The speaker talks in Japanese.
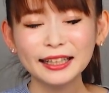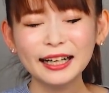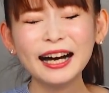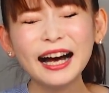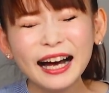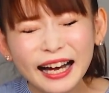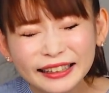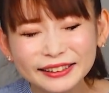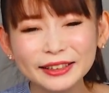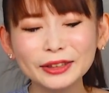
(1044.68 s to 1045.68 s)

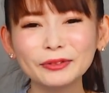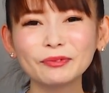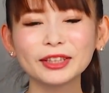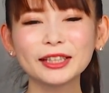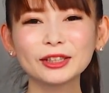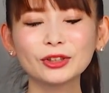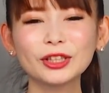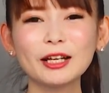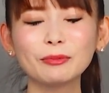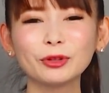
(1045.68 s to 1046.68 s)
あーっていう。で
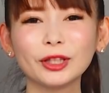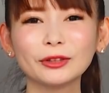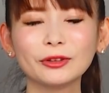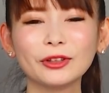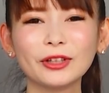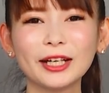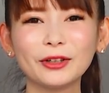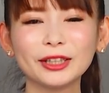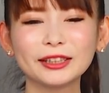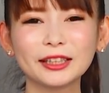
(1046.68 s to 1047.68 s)
テストタイプの
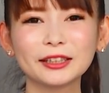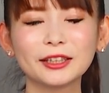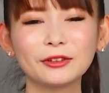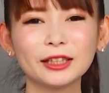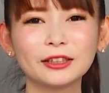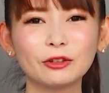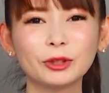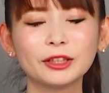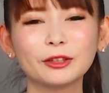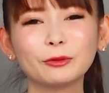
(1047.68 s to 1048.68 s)
エロいスケスケのアスカを
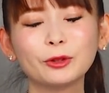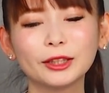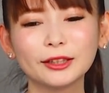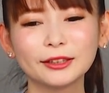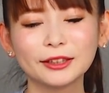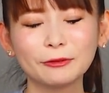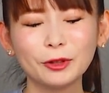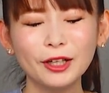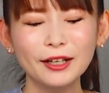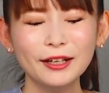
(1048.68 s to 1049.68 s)
見れたのも良かったんですけど
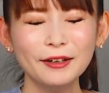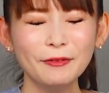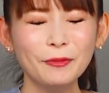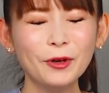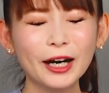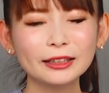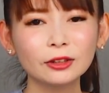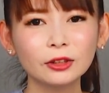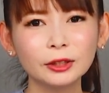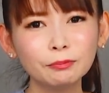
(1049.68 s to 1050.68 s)
も、もうあと
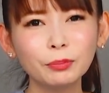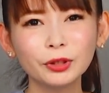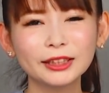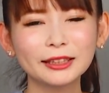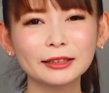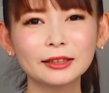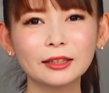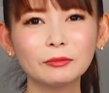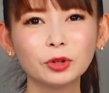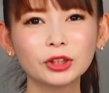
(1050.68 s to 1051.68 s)
一歩違った
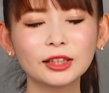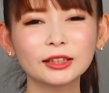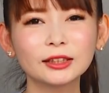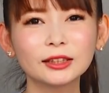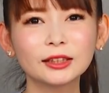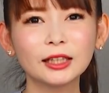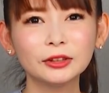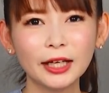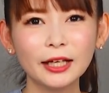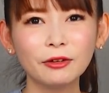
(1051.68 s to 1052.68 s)
らもしかして違
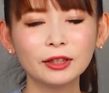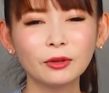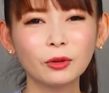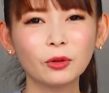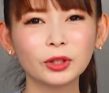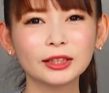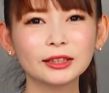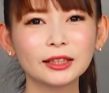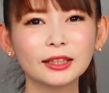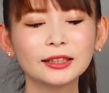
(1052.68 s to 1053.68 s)
う平和なほっこりな
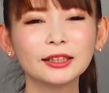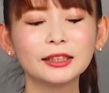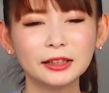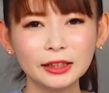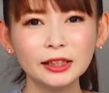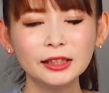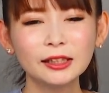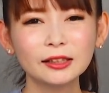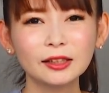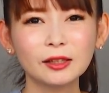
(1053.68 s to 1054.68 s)
世界線に
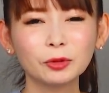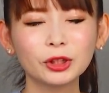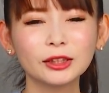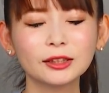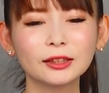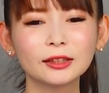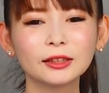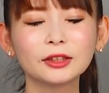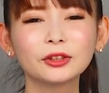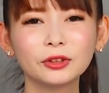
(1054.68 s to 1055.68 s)
なったかもしれなかった
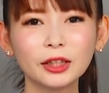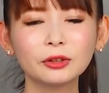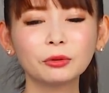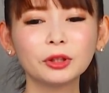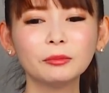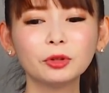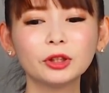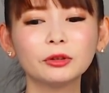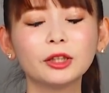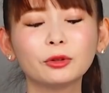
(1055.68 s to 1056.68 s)
んですよね。そこでも
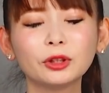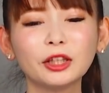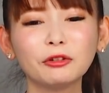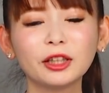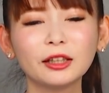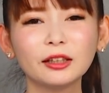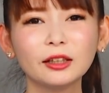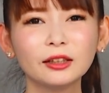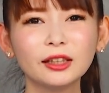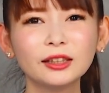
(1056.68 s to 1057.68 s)
し親子の対応が
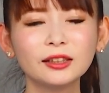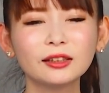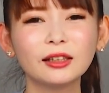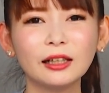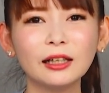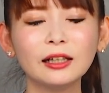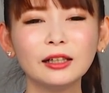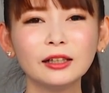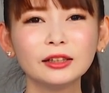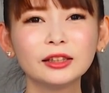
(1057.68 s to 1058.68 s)
できてたら、
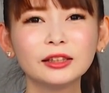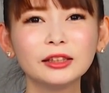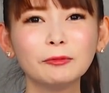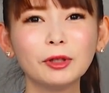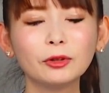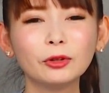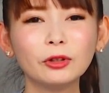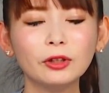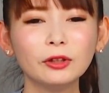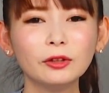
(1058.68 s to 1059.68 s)
新エヴァ
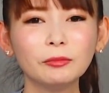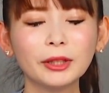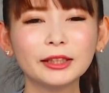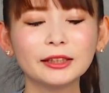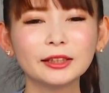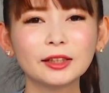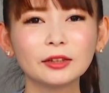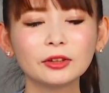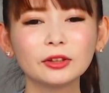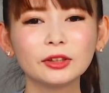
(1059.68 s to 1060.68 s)
のまでに至
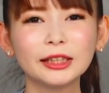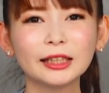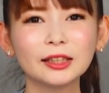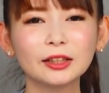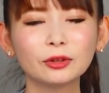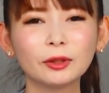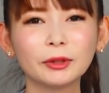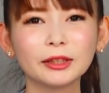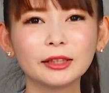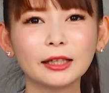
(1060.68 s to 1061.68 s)
るニアサーとか
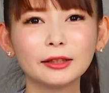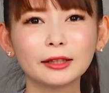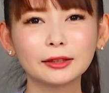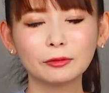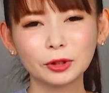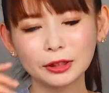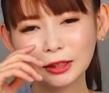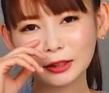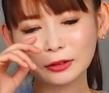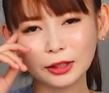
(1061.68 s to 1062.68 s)
までなんなかったかもしれ
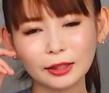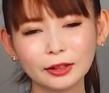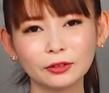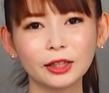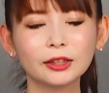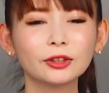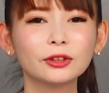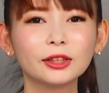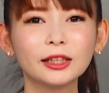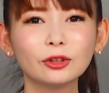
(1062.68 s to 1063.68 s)
ないっていうね。結
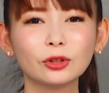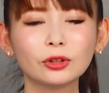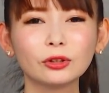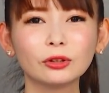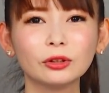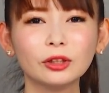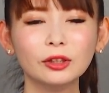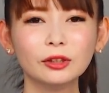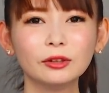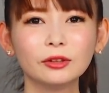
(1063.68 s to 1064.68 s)
局玄道くんの
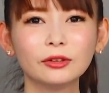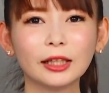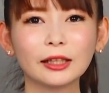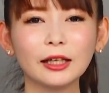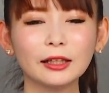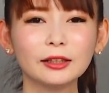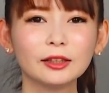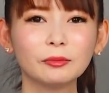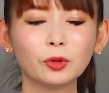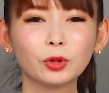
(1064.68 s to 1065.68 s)
なんか
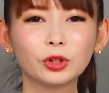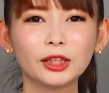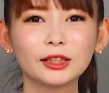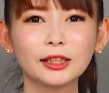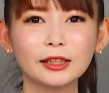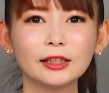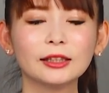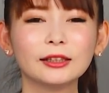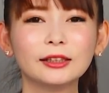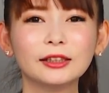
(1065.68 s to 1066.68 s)
もうこじらせ
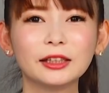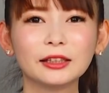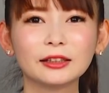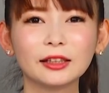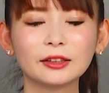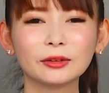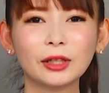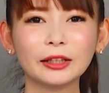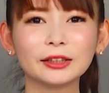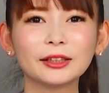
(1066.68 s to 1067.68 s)
人生だったっていう
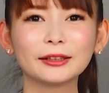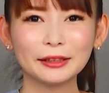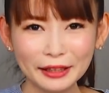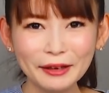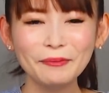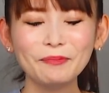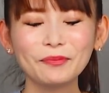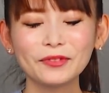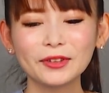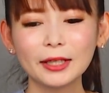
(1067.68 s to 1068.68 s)
話だからね。
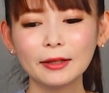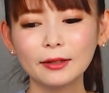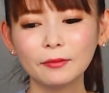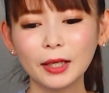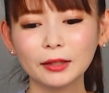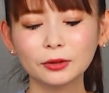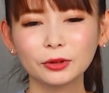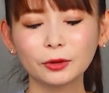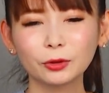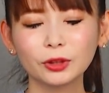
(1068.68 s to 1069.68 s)
でまあそん
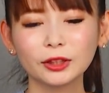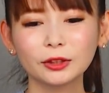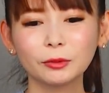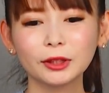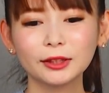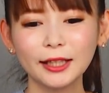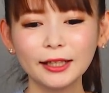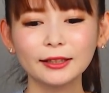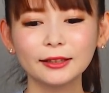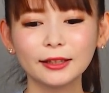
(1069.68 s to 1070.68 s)
なことになってしまっ
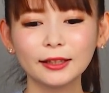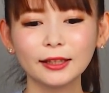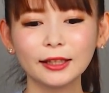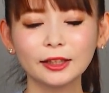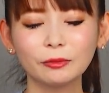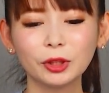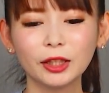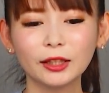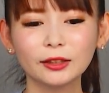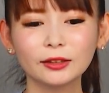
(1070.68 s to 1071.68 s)
て、で綾波
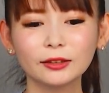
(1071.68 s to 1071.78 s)
が